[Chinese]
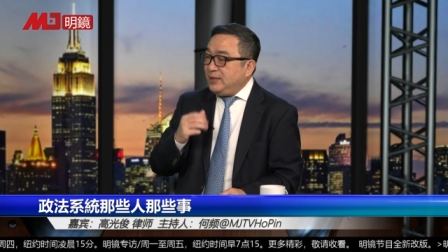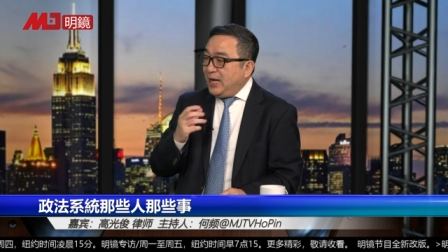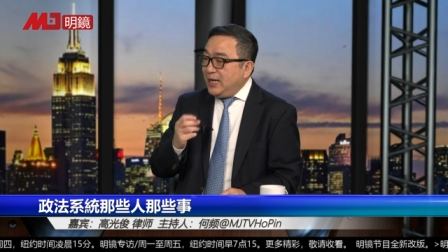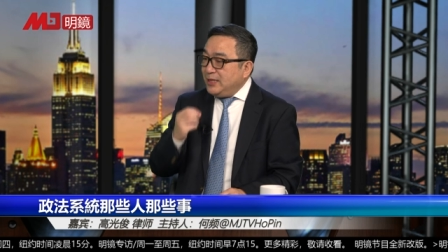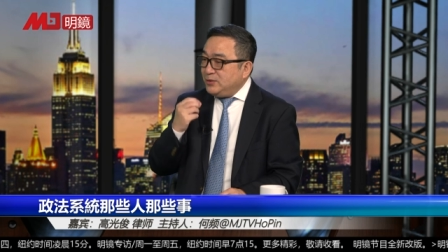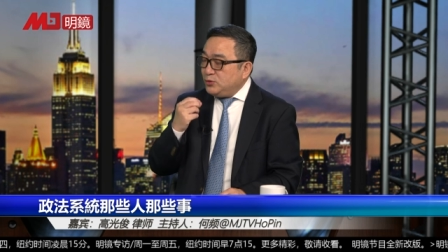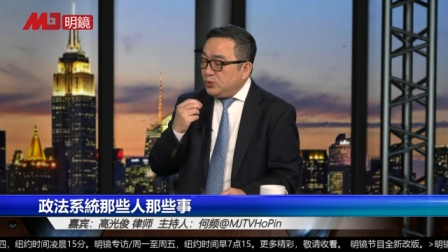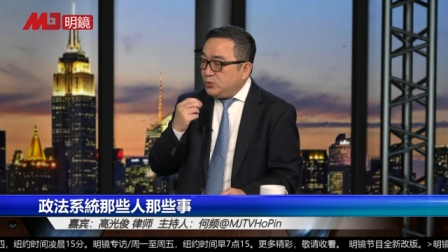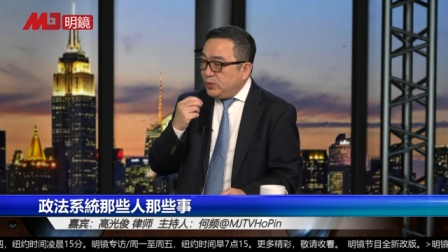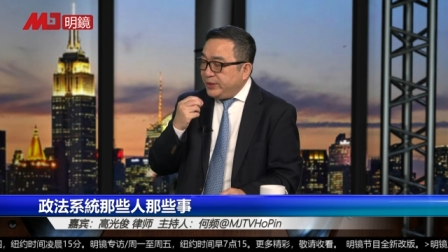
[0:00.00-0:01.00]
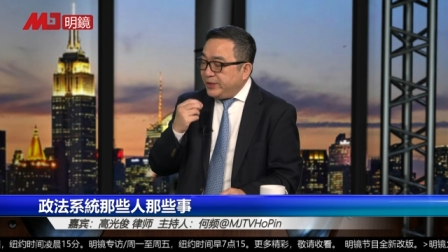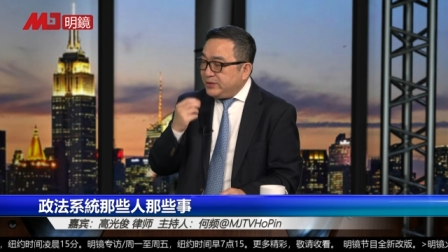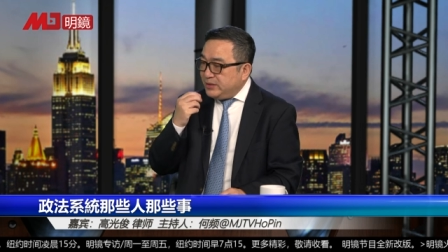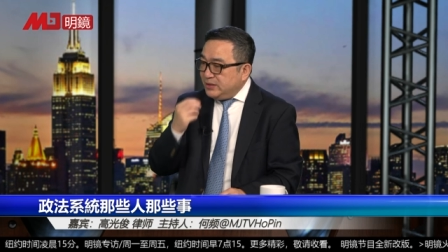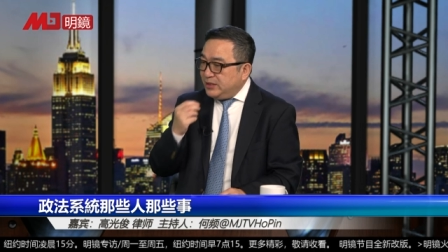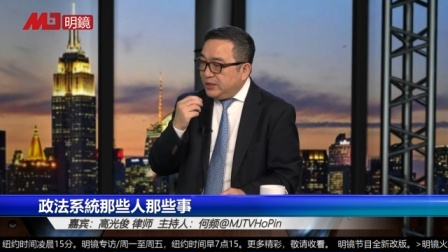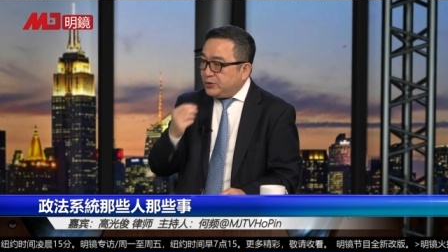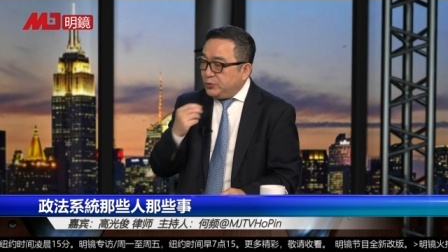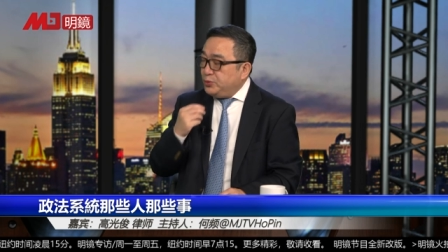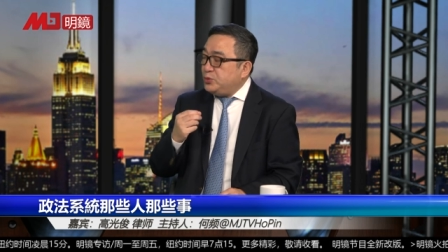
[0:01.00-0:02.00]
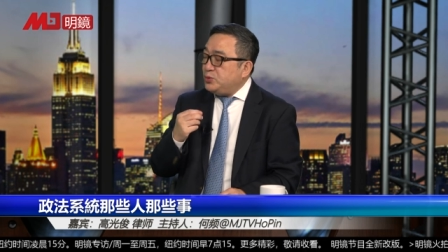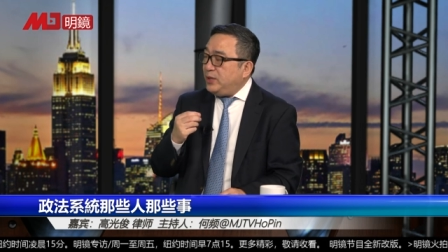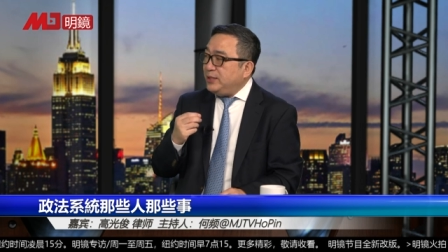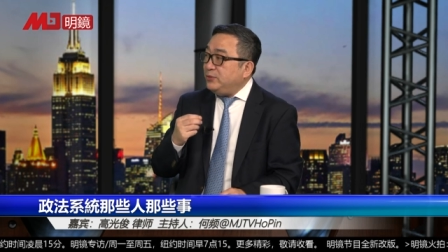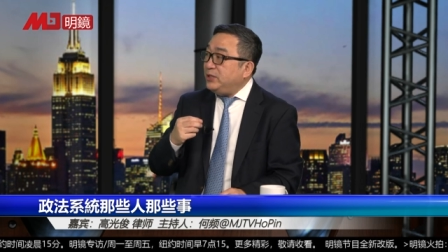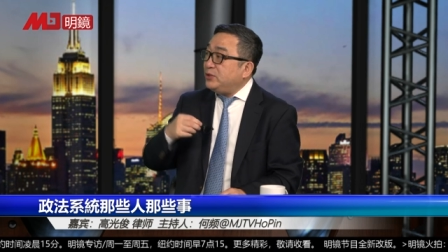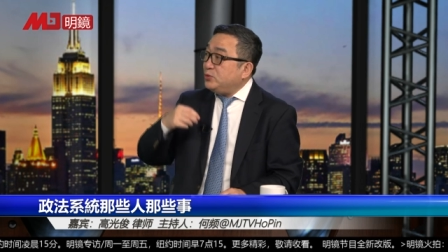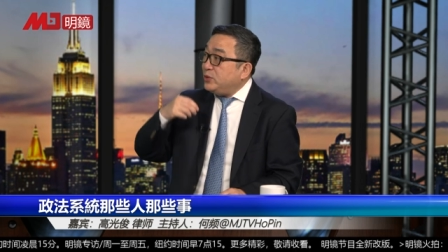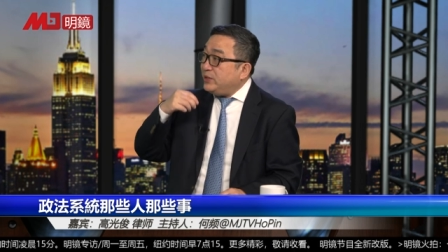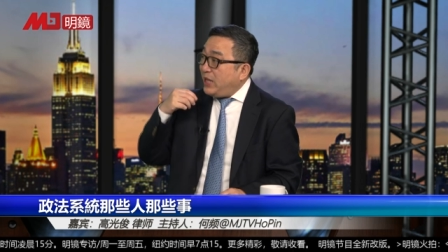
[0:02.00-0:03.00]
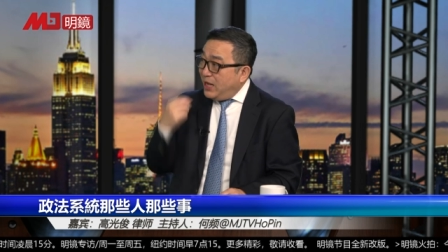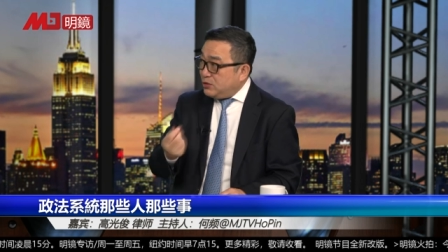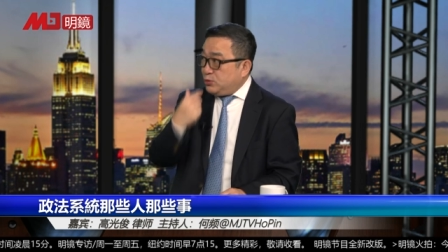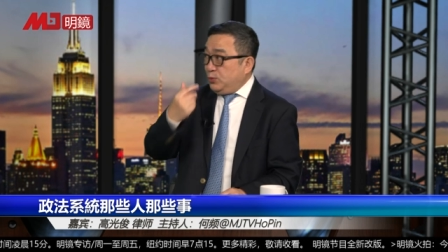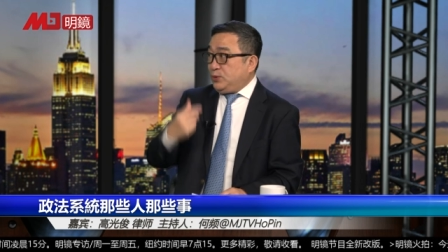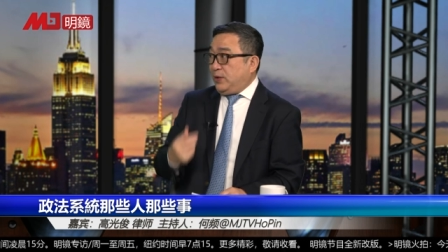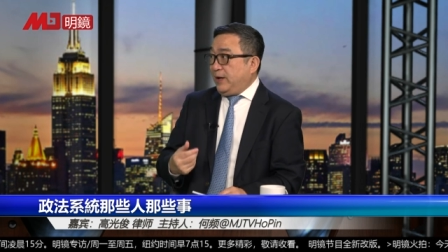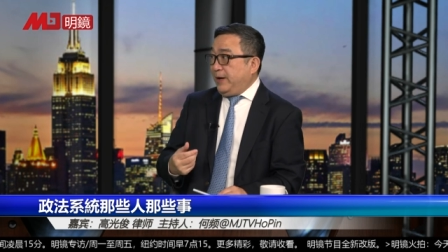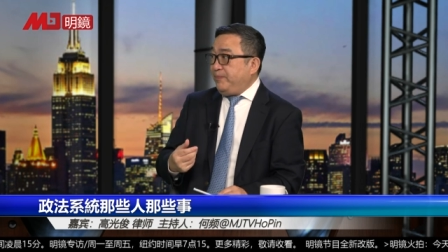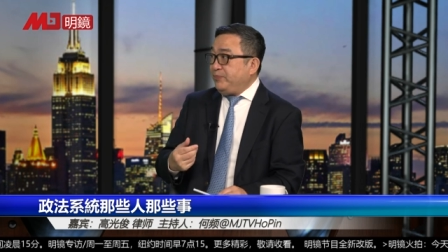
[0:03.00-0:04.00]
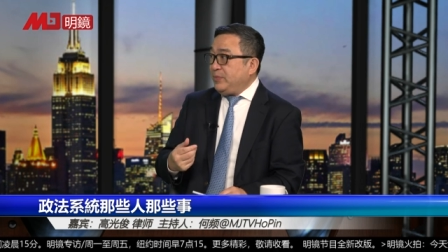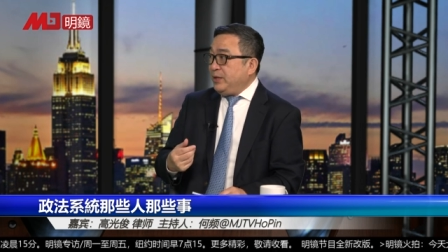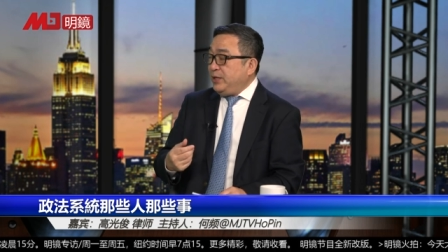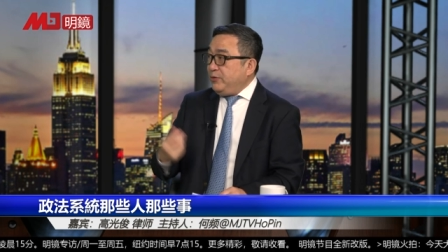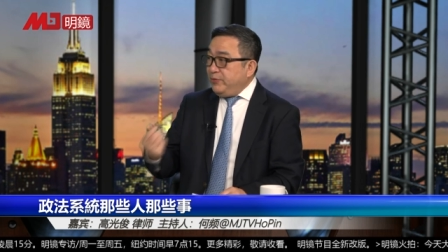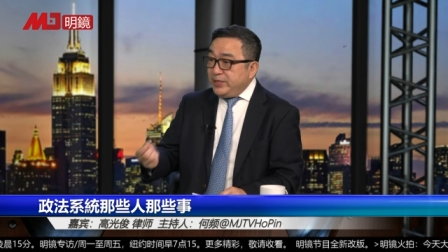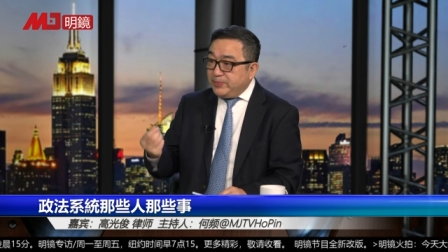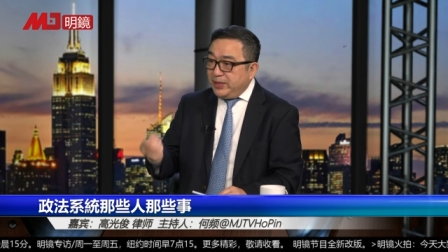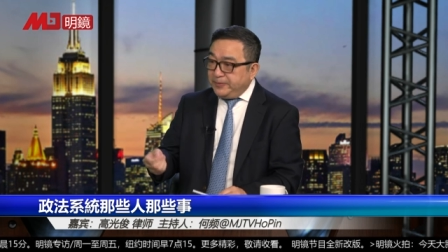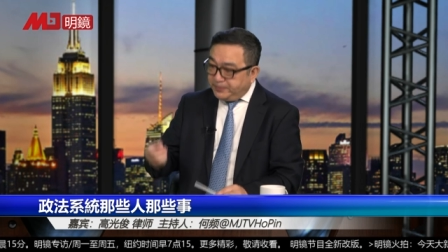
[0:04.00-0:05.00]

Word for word: 第二呢就是觉得自己的工作有点做的太粗糙了，因为什么？